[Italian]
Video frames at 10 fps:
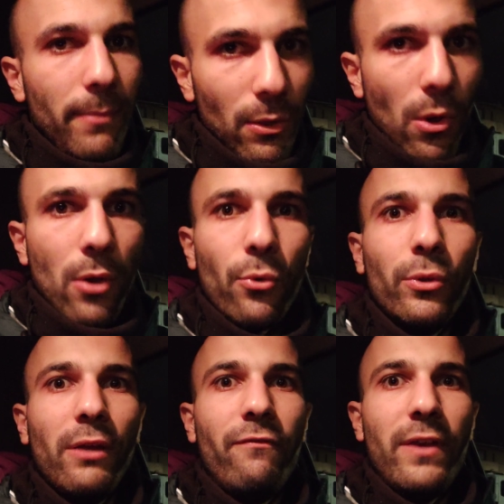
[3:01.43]
Me lo auguro
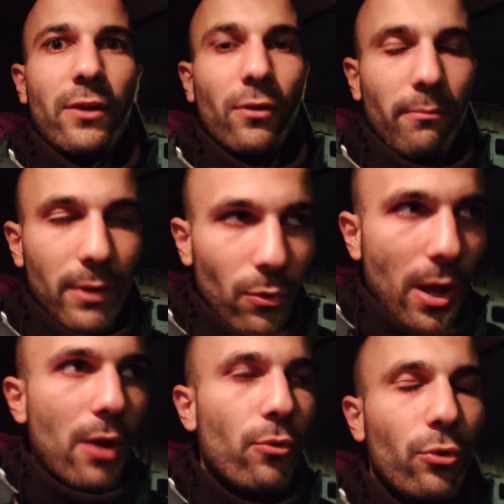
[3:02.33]
davvero, me lo
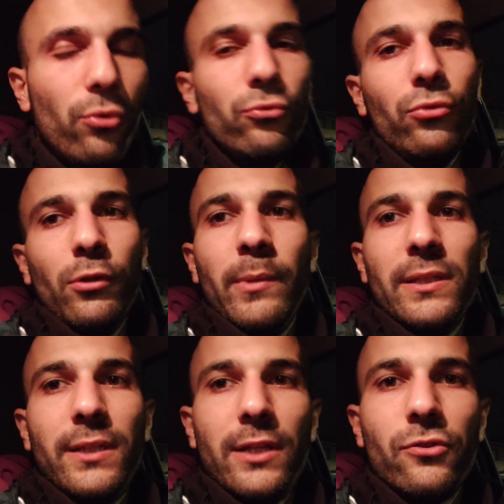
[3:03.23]
auguro con tutto me
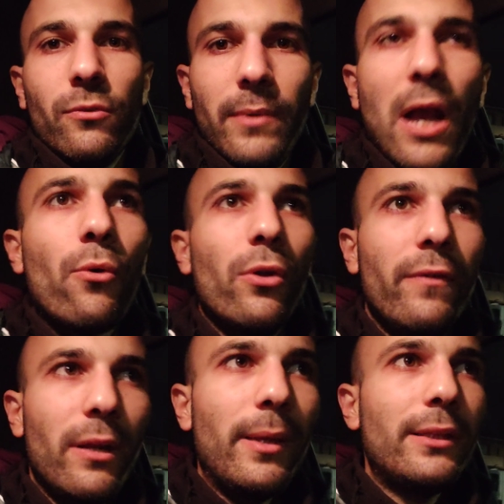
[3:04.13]
stesso. Mi auguro
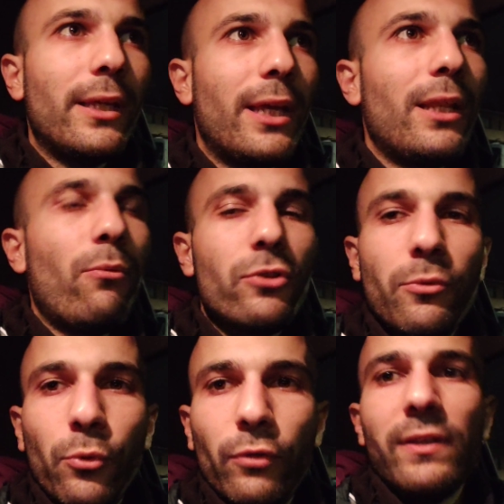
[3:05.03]
veramente che da
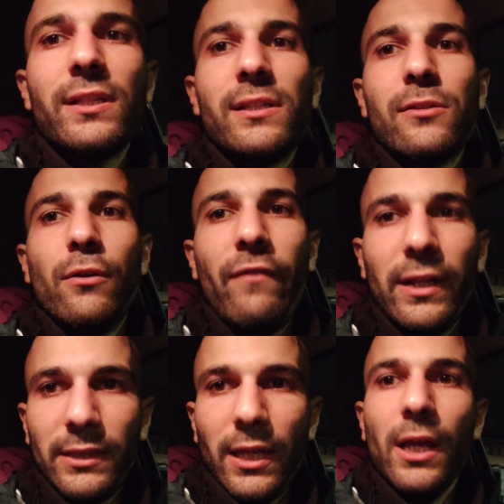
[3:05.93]
questo punto di vista si siano
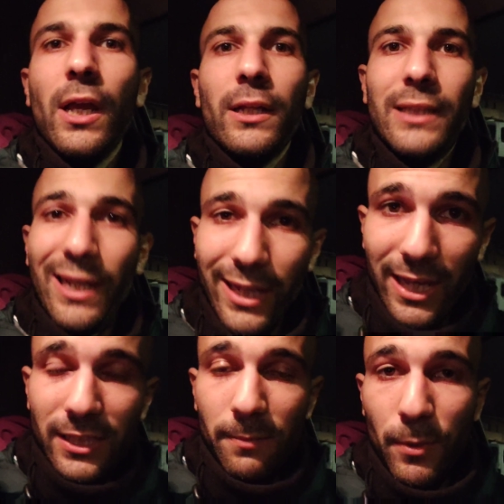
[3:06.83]
fatte delle
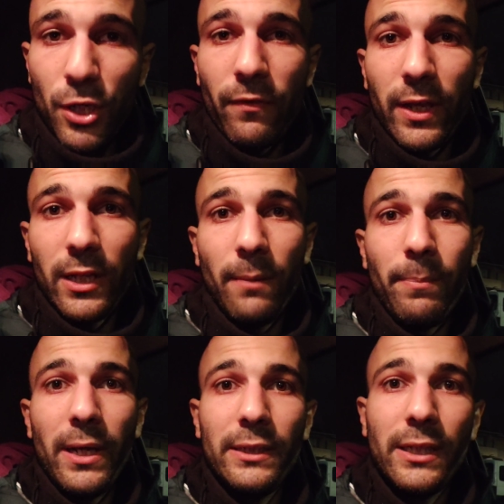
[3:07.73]
richieste specifiche da
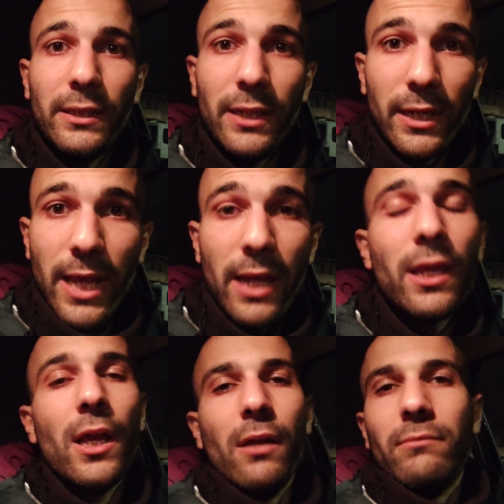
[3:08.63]
parte di
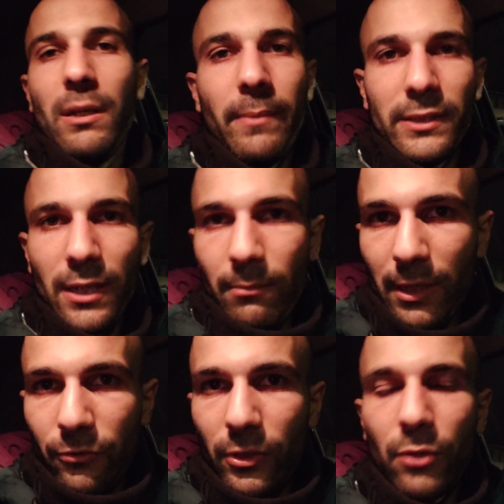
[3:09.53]
Ranieri nel
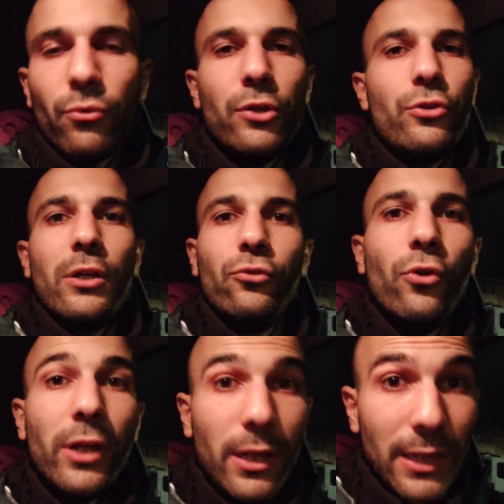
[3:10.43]
mantenimento di alcuni
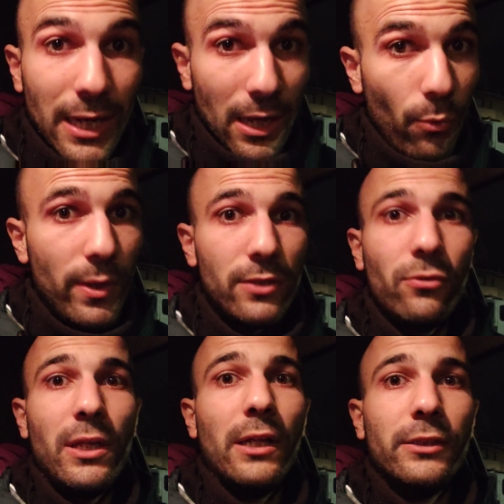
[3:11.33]
giocatori, nell'acquisto
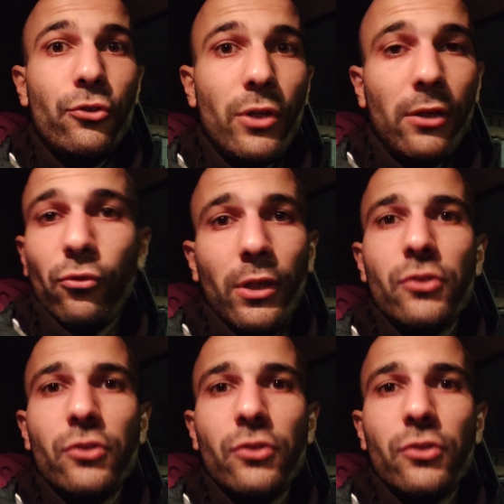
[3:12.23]
di altri giocatori.